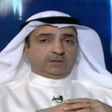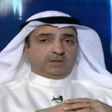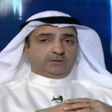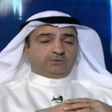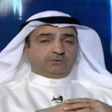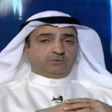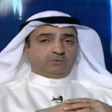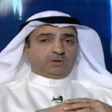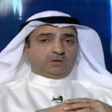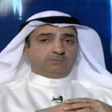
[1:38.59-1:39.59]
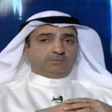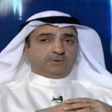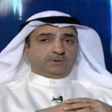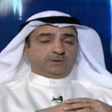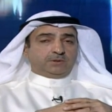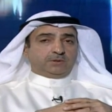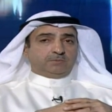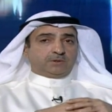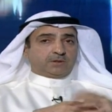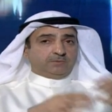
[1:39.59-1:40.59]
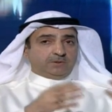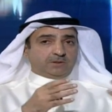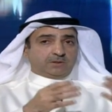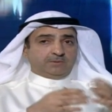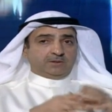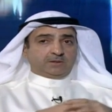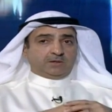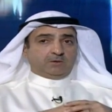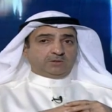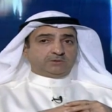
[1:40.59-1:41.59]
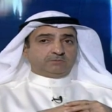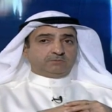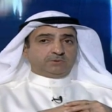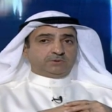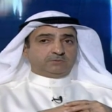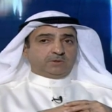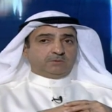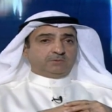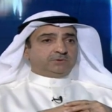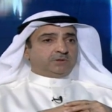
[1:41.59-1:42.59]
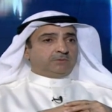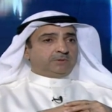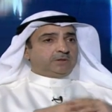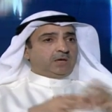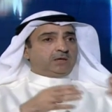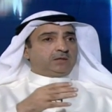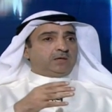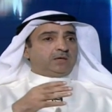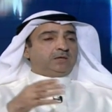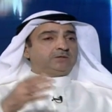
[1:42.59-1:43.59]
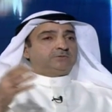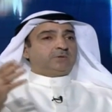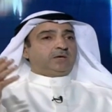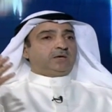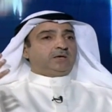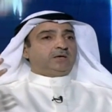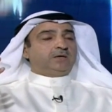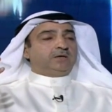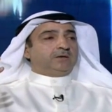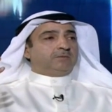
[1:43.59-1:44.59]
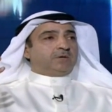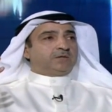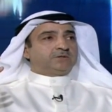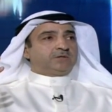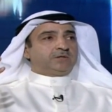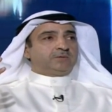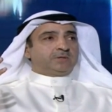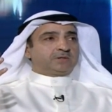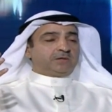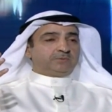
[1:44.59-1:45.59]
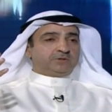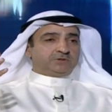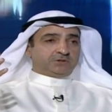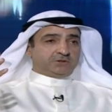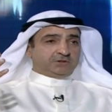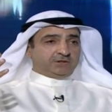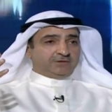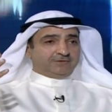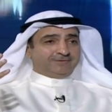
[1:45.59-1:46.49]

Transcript: احد النواب آه، بقبيله العوازم باجتماع بن جامع قال قال يا جماعه باكر احنا ما نطلع بكرسي كرسيين